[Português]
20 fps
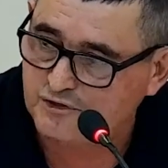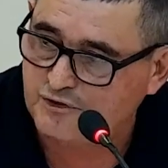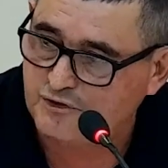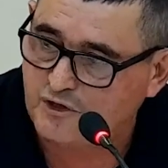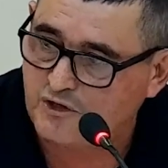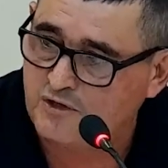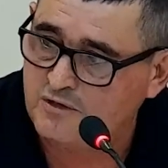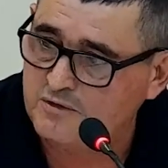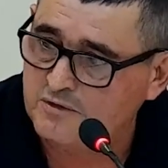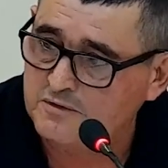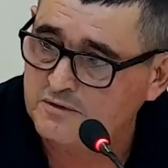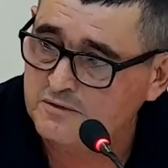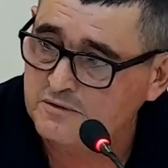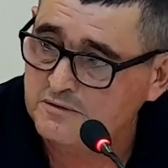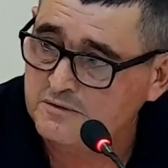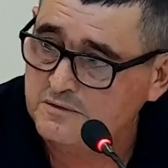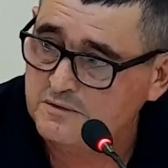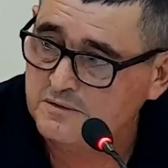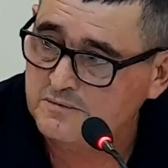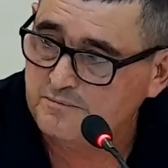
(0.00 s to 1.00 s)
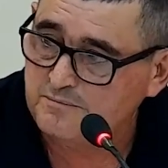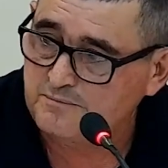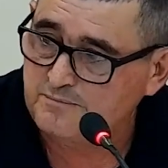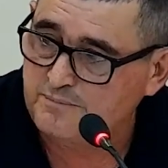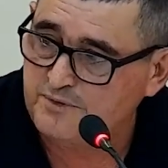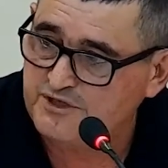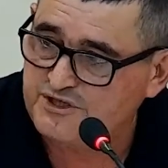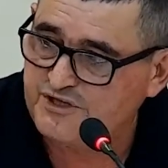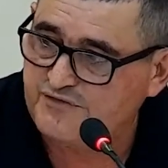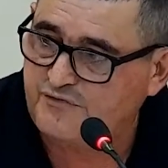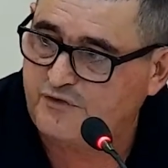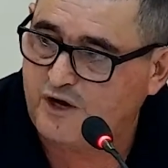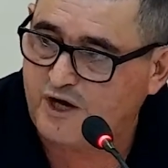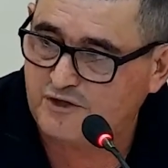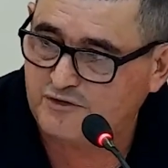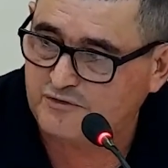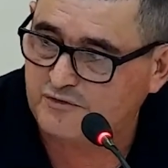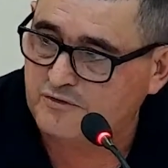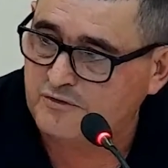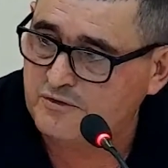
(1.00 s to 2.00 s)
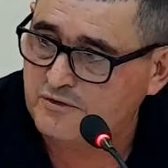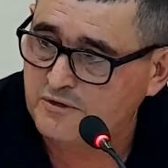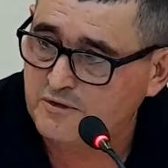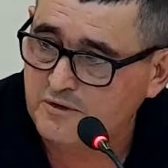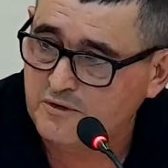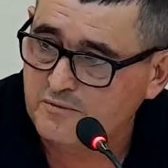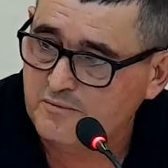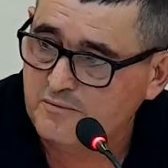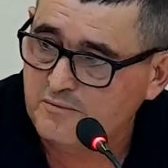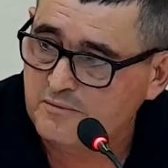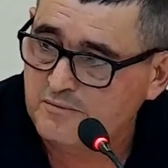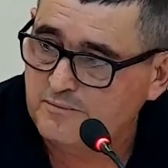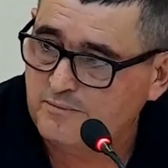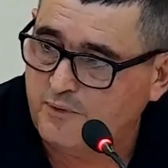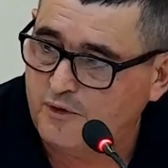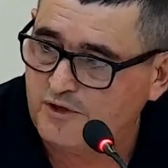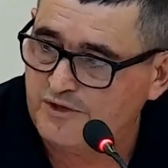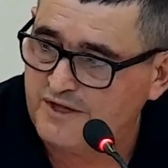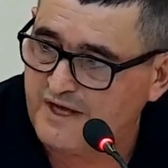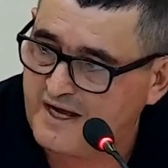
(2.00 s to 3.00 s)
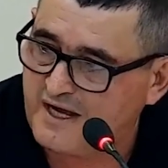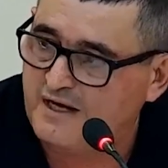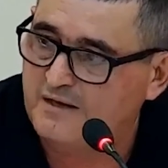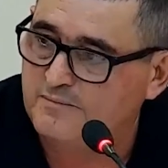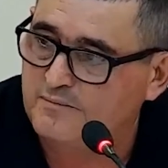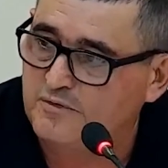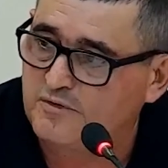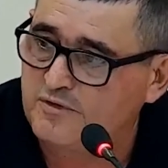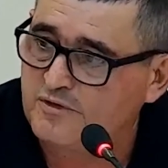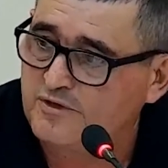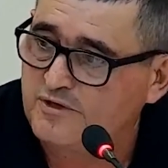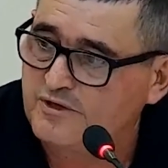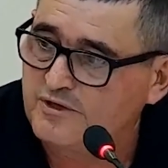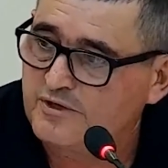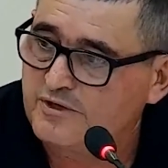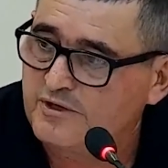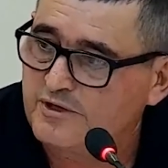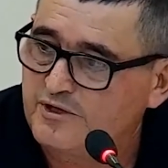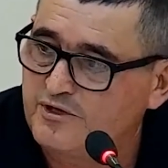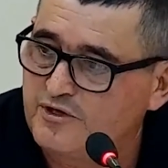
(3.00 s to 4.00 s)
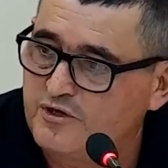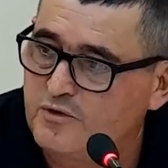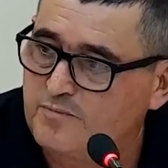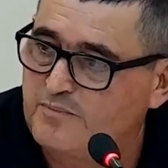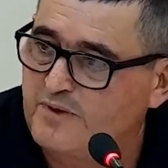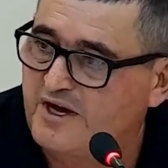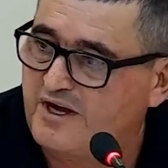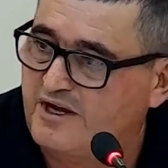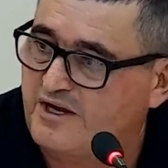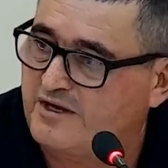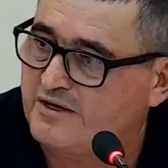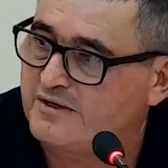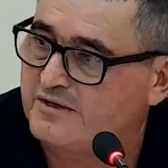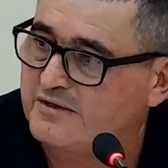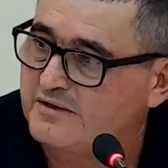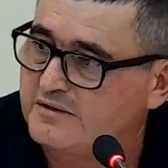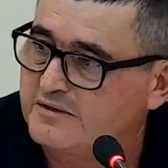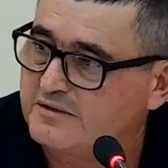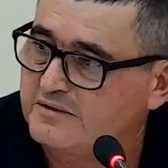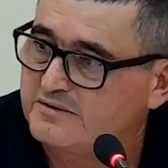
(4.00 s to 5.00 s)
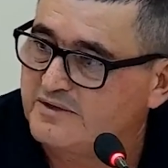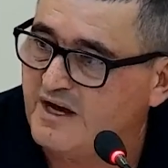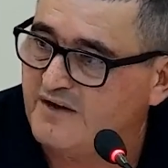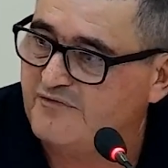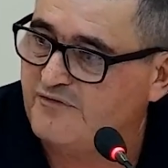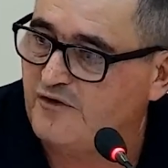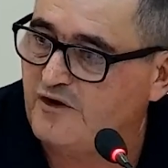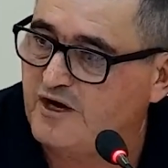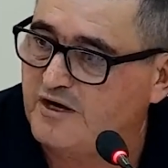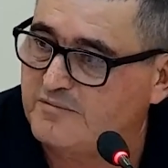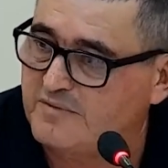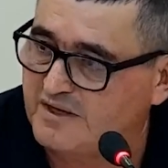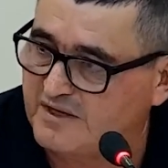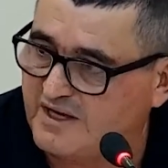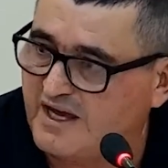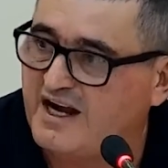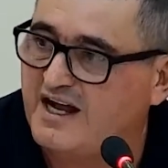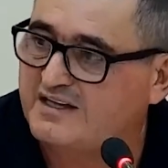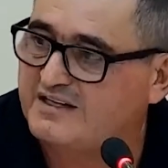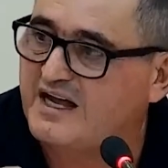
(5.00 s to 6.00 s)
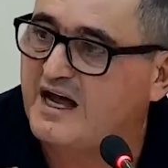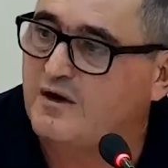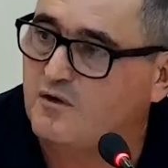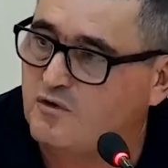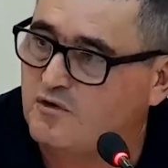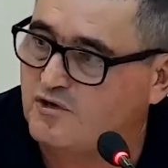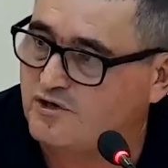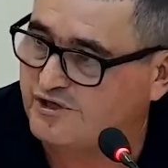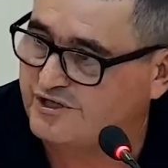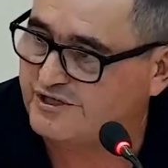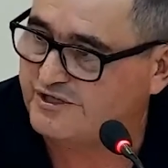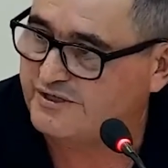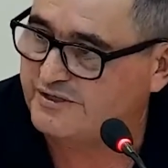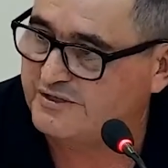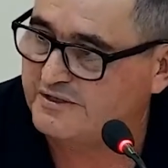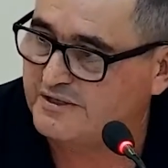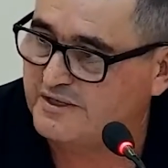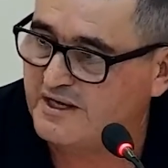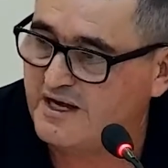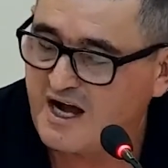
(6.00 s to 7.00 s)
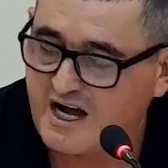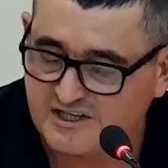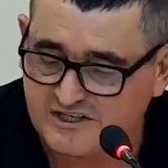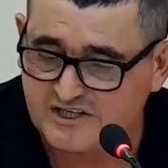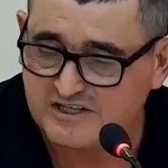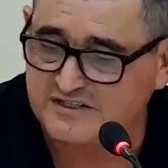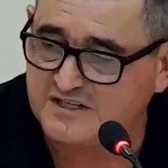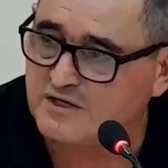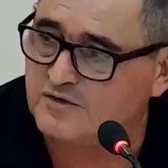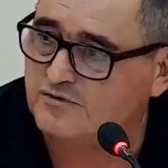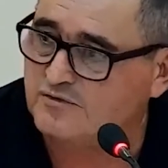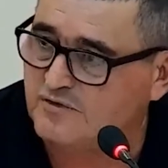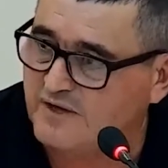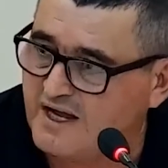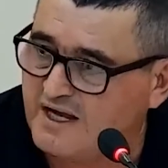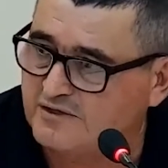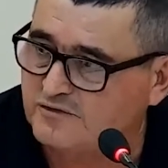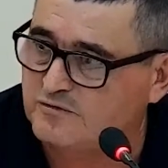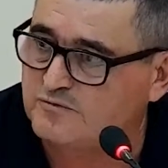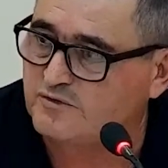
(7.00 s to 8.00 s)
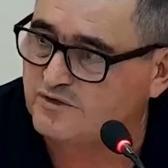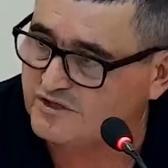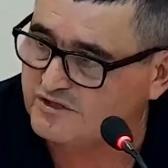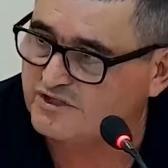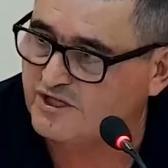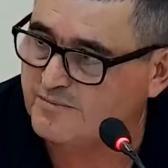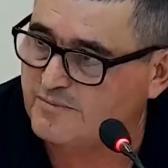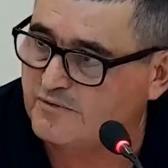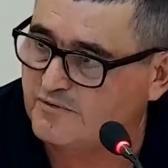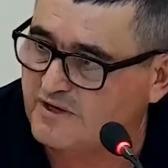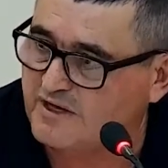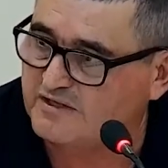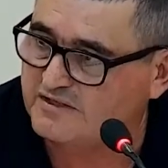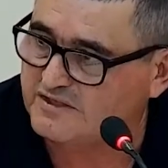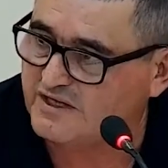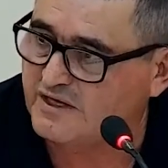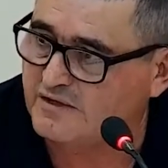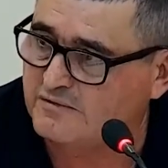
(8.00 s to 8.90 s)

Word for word: ajudou pedir voto Nelbo e o peri da forma que ela está hoje. A gestão do Elto, o município